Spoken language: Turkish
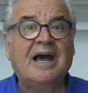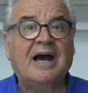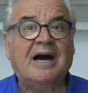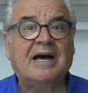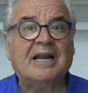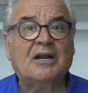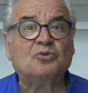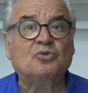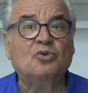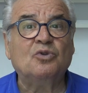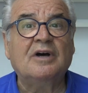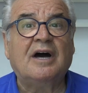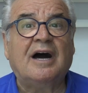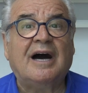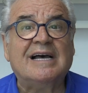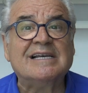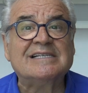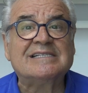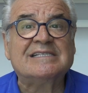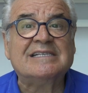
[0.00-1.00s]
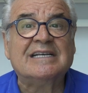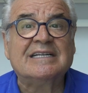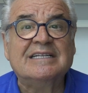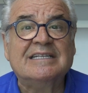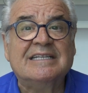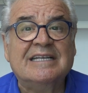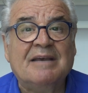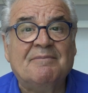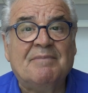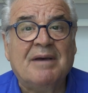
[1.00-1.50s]
Anadolu
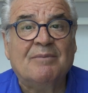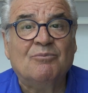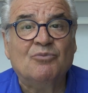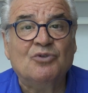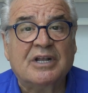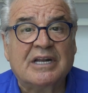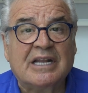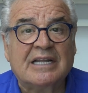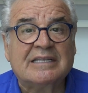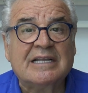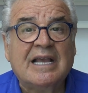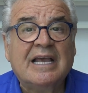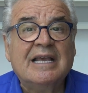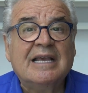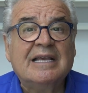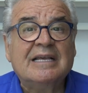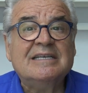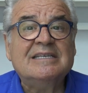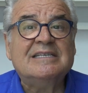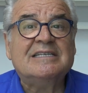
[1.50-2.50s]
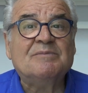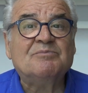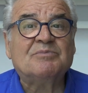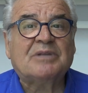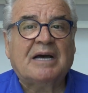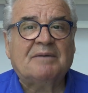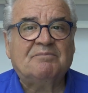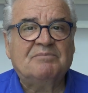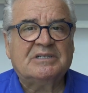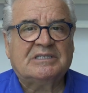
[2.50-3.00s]
aslanı diye ben bunlara isim
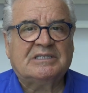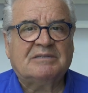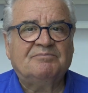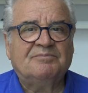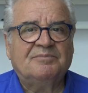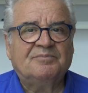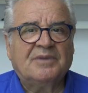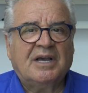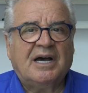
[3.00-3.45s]
takmıştım.